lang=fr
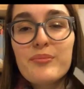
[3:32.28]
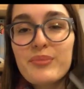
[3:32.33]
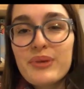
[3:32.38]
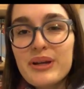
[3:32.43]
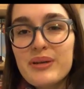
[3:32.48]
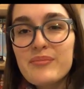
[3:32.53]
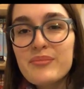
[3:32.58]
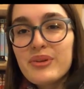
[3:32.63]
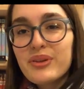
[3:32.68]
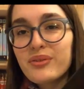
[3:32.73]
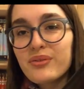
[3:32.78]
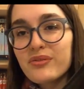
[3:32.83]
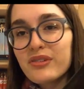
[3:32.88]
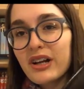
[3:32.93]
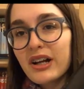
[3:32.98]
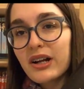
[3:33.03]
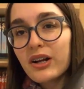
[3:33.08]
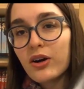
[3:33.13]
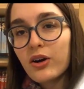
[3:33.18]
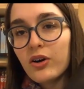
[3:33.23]
belle maison,
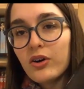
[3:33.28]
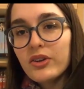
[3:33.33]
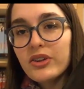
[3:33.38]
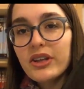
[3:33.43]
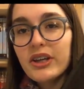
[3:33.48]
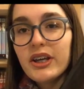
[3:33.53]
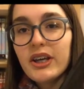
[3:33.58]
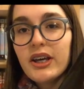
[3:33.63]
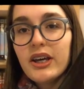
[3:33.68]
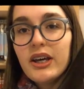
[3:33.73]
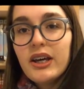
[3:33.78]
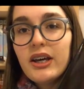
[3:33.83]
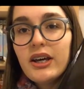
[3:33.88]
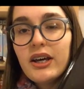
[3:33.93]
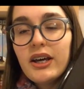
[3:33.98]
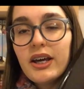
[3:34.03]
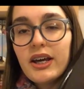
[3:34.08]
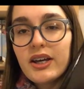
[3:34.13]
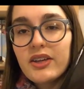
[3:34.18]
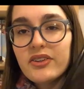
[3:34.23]
voilà, grande,
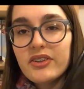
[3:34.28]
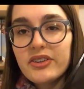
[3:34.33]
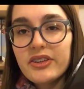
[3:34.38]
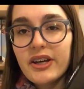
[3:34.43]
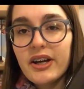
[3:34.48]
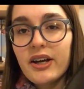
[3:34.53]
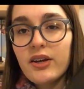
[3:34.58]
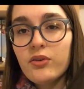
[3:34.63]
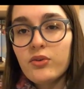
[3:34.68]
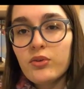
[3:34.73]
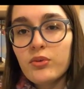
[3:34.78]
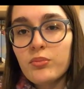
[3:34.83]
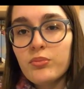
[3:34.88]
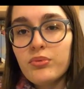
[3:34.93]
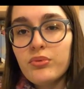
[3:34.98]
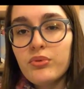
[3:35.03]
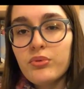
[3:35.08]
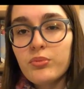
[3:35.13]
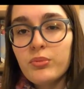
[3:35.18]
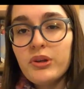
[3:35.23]
etc. Ils ont
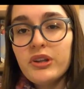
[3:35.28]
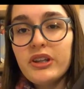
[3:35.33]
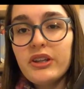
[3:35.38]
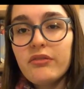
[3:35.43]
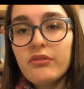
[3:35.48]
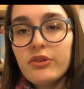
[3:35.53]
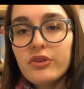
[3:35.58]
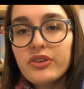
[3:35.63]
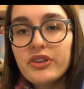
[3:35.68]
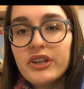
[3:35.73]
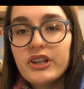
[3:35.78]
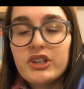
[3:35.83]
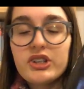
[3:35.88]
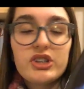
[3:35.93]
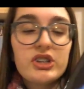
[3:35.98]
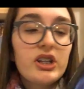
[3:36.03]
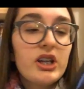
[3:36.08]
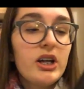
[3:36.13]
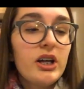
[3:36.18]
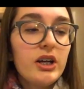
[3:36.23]
plus ou moins
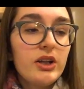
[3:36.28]
d'avantages.